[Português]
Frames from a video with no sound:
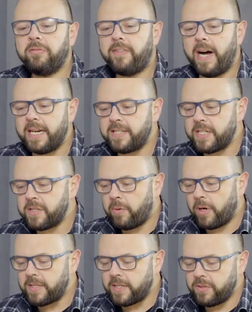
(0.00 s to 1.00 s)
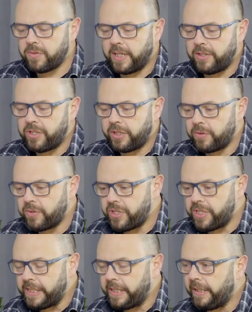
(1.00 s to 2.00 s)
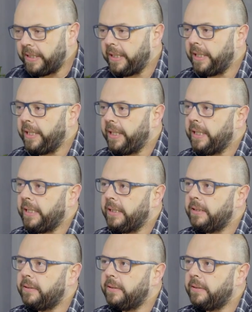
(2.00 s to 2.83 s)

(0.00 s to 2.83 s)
várias respostas no sentido de que